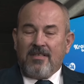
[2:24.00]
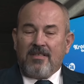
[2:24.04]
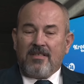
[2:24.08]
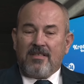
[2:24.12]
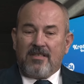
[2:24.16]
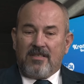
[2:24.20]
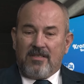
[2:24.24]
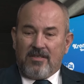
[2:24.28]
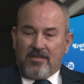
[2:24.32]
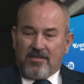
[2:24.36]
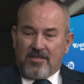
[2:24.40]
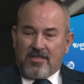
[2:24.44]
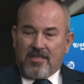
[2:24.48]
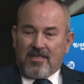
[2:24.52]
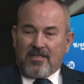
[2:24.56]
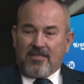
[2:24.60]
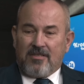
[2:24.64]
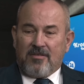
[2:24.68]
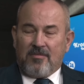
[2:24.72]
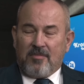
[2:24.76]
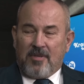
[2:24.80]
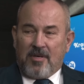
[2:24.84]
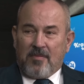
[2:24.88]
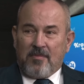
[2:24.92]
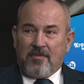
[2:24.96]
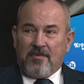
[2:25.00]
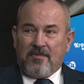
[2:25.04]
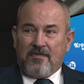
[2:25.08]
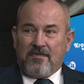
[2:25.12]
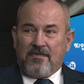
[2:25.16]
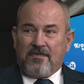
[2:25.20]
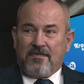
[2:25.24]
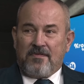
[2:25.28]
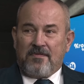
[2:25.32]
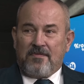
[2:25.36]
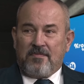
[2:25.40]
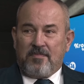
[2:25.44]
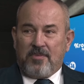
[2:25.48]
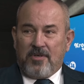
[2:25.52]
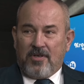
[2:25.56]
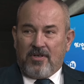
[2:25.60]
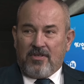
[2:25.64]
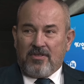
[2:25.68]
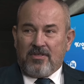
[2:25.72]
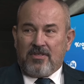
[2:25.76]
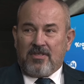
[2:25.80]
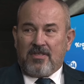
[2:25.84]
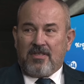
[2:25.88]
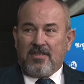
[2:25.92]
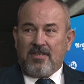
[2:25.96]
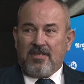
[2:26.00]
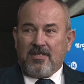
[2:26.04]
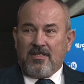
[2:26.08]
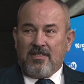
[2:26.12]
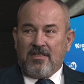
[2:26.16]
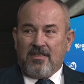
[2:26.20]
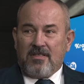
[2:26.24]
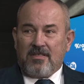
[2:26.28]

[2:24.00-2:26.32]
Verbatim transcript: to za to mamy w piątki,